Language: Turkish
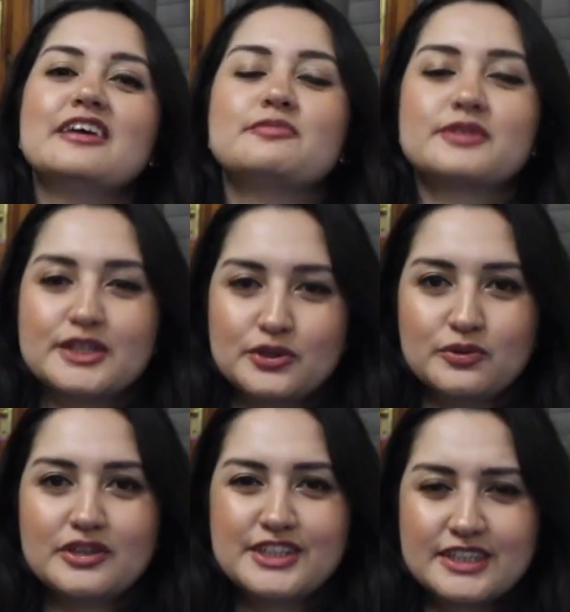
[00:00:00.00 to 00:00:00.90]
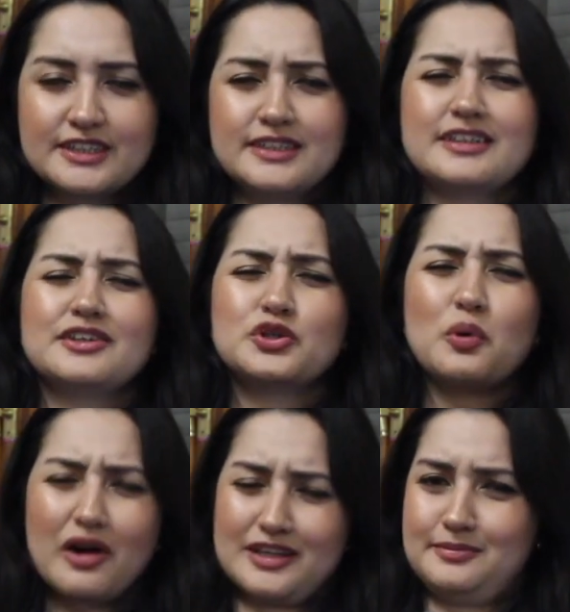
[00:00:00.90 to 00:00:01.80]
Yeni F1 sezonun
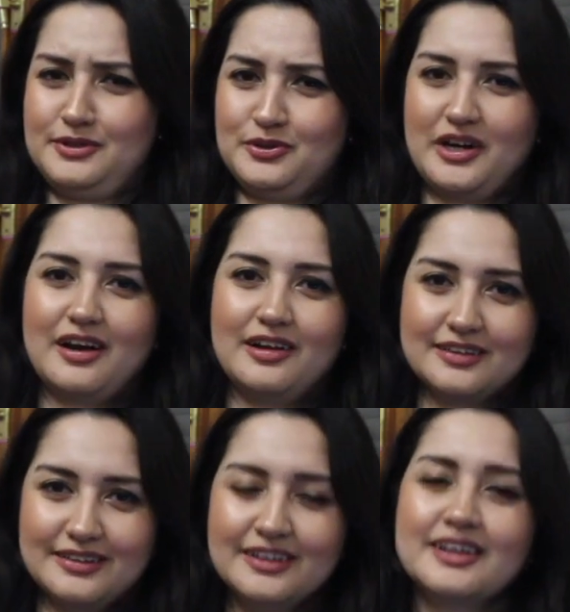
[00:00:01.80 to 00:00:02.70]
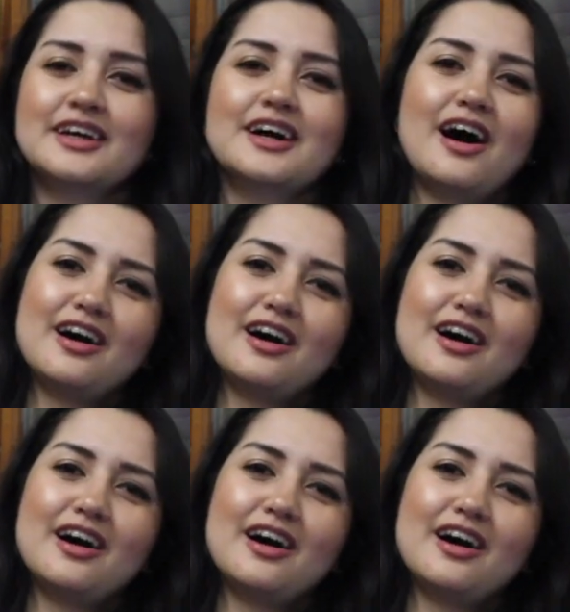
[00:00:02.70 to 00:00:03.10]
açılışına çok az bir süre kaldı.